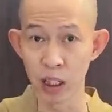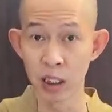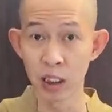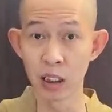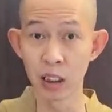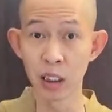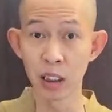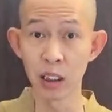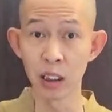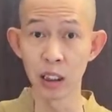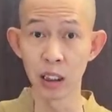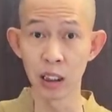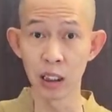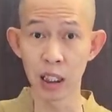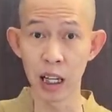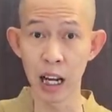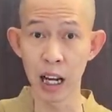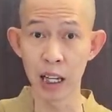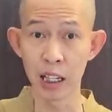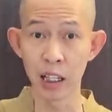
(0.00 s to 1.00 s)
nhưng ngược
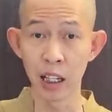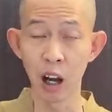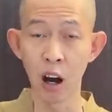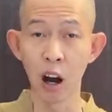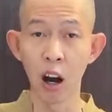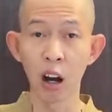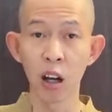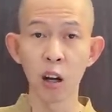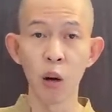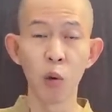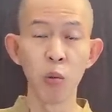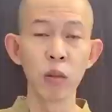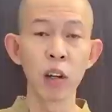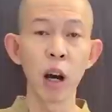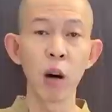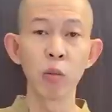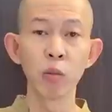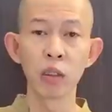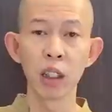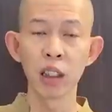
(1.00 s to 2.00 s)
lại họ cũng
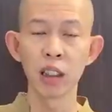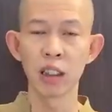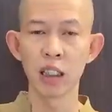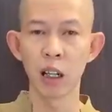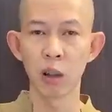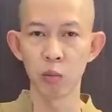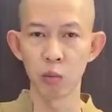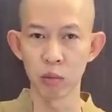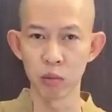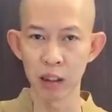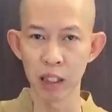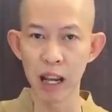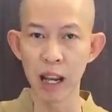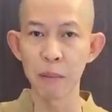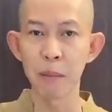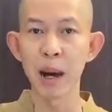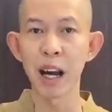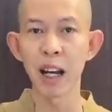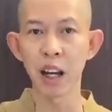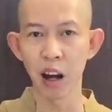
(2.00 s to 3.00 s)
không thích chồng la
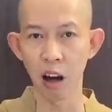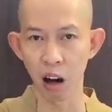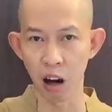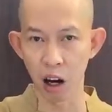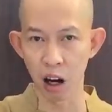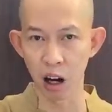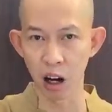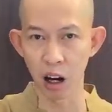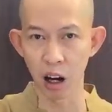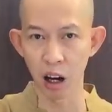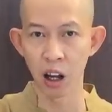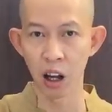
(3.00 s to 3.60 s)
mắng họ.